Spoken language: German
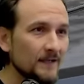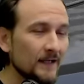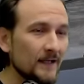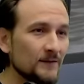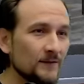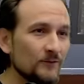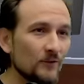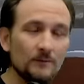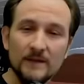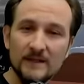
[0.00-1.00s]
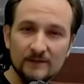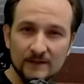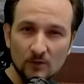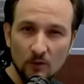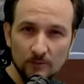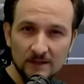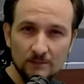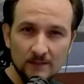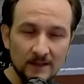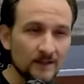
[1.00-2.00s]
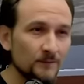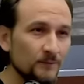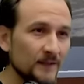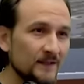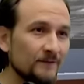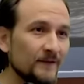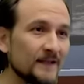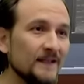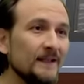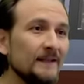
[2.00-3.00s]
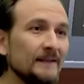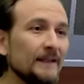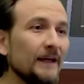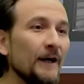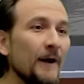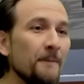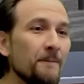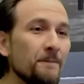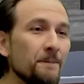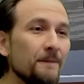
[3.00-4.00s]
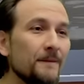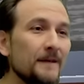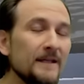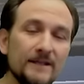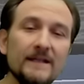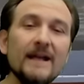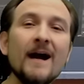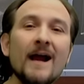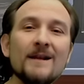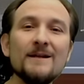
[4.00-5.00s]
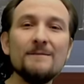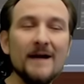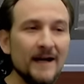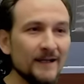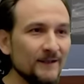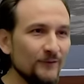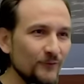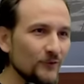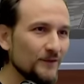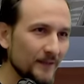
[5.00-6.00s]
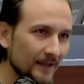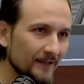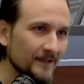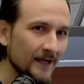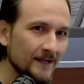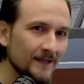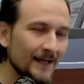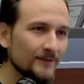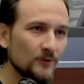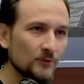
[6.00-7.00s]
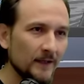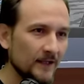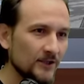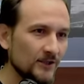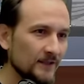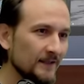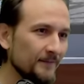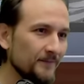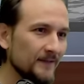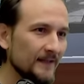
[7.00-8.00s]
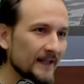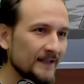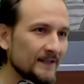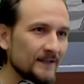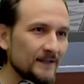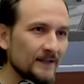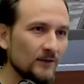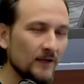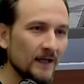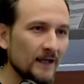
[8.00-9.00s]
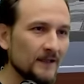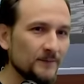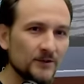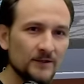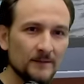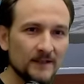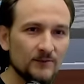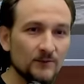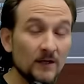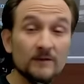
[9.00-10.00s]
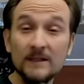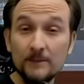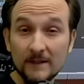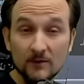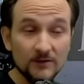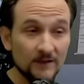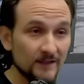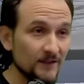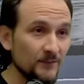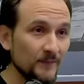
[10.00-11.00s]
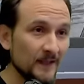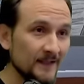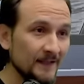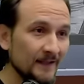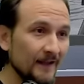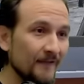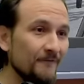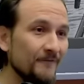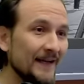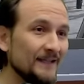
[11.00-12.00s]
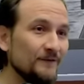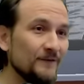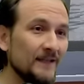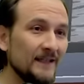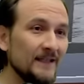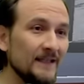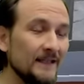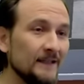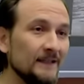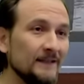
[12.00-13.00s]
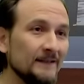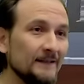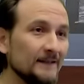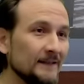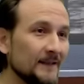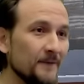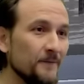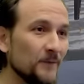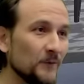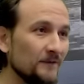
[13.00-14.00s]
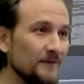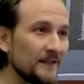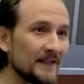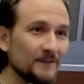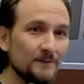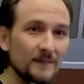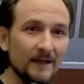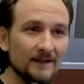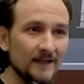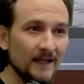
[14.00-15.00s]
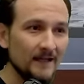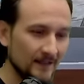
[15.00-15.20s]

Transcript: Also es wurde ein bisschen was optimiert, ein bisschen was ähm, ideal gemacht fürs Meeresangeln. Lasst euch überraschen. Das sieht doch alles bestimmt ganz gut aus. Ich bin auch schon ganz gespannt, was wir hier ähm, oder wie das Meeresangeln dann